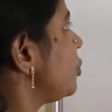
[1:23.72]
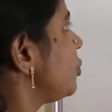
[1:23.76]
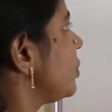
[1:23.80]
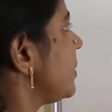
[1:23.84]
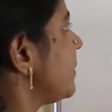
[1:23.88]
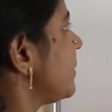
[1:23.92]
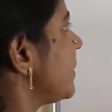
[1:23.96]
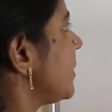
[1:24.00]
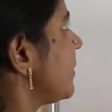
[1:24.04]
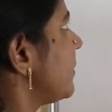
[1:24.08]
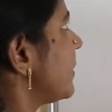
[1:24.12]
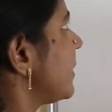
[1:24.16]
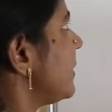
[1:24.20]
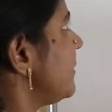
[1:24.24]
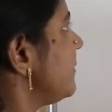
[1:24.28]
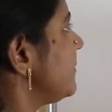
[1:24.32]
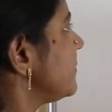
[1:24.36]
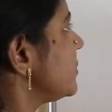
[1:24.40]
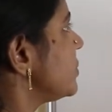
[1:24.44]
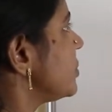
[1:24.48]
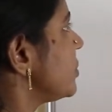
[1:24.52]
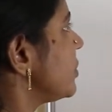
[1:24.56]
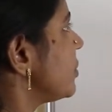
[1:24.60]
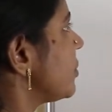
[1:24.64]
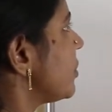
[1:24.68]
டு தி பவர் ஆஃப்
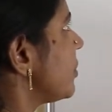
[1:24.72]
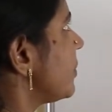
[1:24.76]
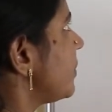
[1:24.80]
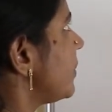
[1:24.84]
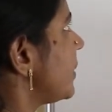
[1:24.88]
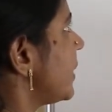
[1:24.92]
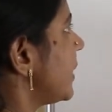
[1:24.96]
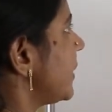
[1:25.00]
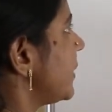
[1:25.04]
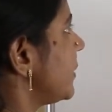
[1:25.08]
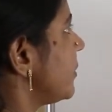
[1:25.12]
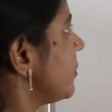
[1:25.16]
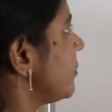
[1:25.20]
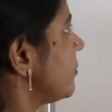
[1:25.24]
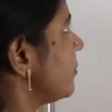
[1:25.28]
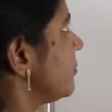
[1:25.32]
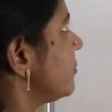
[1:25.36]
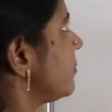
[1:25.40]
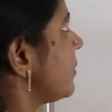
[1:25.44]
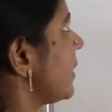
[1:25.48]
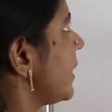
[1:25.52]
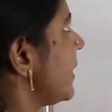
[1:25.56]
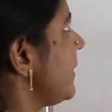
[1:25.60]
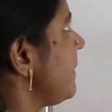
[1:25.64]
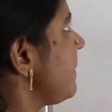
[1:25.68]
ஜீரோ பாயிண்ட் டூ
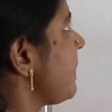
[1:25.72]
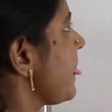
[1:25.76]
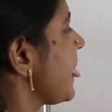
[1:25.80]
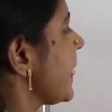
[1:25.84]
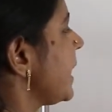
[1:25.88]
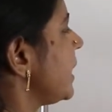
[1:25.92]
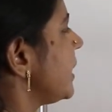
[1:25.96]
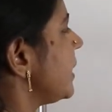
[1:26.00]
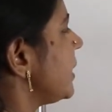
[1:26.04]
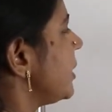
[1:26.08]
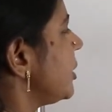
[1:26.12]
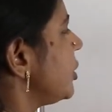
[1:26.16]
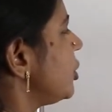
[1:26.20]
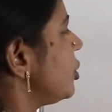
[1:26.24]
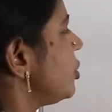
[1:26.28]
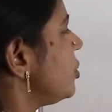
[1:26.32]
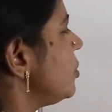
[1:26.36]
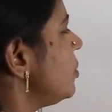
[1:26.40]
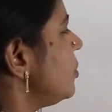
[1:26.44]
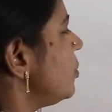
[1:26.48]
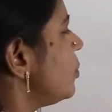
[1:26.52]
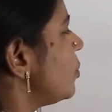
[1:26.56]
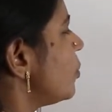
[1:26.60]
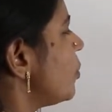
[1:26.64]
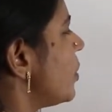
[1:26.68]
ஃபைவ் இன்ட்டு
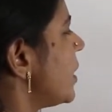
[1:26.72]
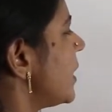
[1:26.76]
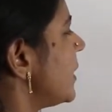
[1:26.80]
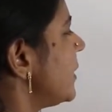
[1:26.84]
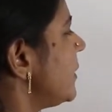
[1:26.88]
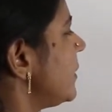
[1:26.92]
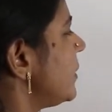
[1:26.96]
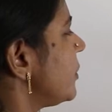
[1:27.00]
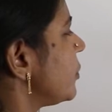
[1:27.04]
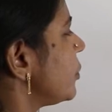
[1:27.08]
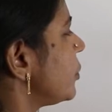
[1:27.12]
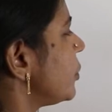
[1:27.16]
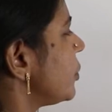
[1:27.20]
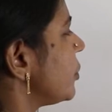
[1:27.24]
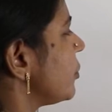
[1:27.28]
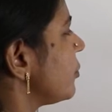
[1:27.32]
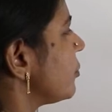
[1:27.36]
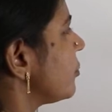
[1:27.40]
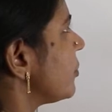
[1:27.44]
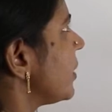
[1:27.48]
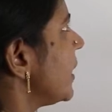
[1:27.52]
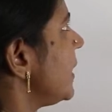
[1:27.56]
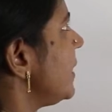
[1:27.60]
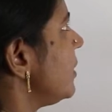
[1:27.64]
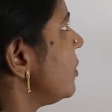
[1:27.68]
ஒன் டுவெண்ட்டி
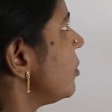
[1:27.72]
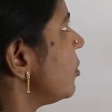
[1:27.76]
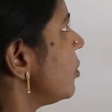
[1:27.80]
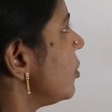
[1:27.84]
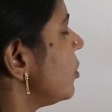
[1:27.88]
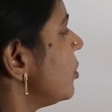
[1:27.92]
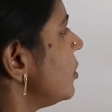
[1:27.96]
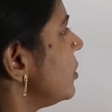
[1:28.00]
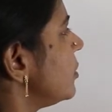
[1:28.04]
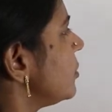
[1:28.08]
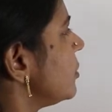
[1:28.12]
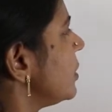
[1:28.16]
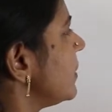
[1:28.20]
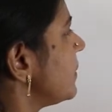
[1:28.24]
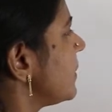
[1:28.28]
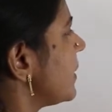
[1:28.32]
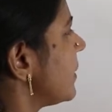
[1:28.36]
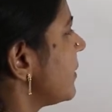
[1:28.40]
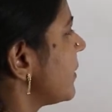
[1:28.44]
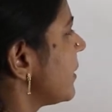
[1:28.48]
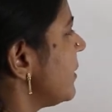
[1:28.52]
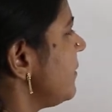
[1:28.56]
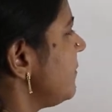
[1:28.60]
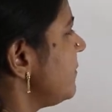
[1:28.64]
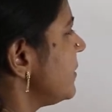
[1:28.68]
ஃபைவ் ஹோல் டு தி
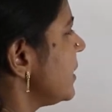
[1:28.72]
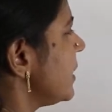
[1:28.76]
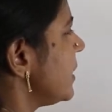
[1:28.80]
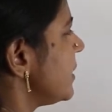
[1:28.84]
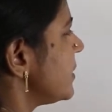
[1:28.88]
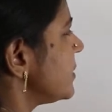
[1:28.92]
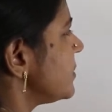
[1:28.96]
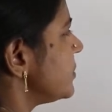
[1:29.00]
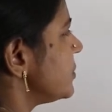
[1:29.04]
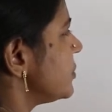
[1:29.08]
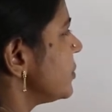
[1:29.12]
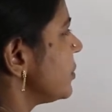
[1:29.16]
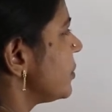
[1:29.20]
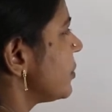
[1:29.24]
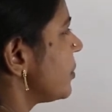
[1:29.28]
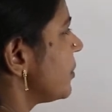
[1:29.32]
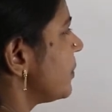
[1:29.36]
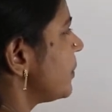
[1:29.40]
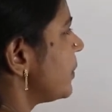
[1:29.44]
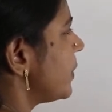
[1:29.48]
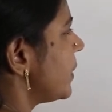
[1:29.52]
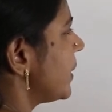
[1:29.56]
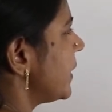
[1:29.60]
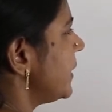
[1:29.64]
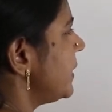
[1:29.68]
பவர் ஆஃப் ஜீரோ
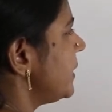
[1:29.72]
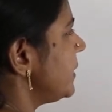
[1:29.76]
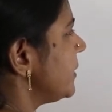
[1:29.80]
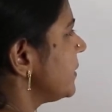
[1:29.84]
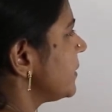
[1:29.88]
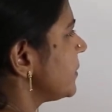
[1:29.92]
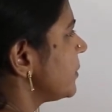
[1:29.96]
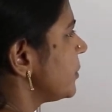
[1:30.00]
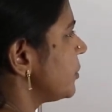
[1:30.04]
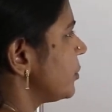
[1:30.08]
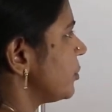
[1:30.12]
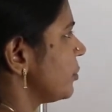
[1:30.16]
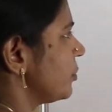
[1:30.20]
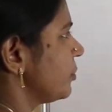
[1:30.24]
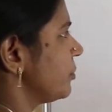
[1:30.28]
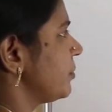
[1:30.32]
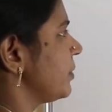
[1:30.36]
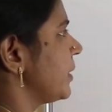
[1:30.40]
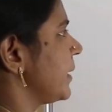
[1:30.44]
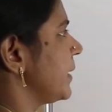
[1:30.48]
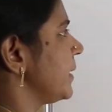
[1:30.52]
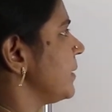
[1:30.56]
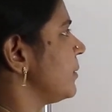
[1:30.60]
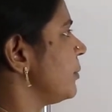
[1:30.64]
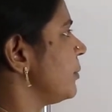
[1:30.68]
பாயிண்ட் டூ ஃபைவ்